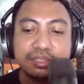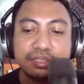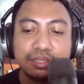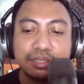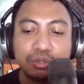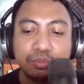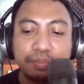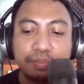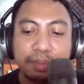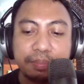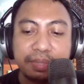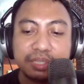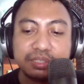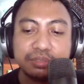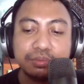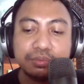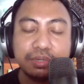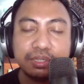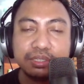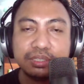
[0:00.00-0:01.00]
lupa
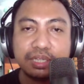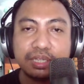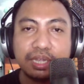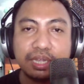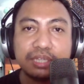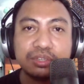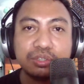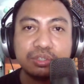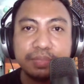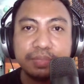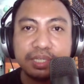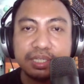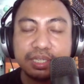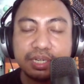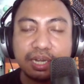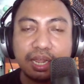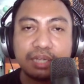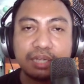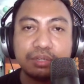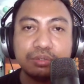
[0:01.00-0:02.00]
password atau bikin
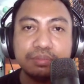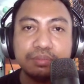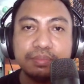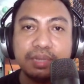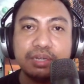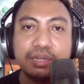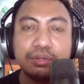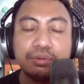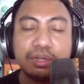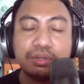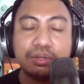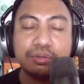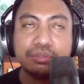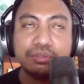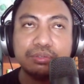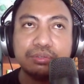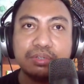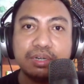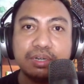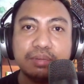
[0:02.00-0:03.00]
akun baru akun
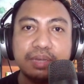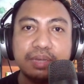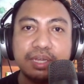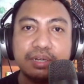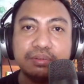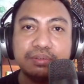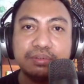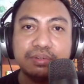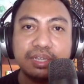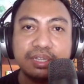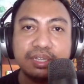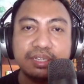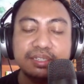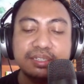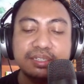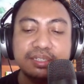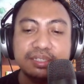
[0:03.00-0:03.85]
Google baru ya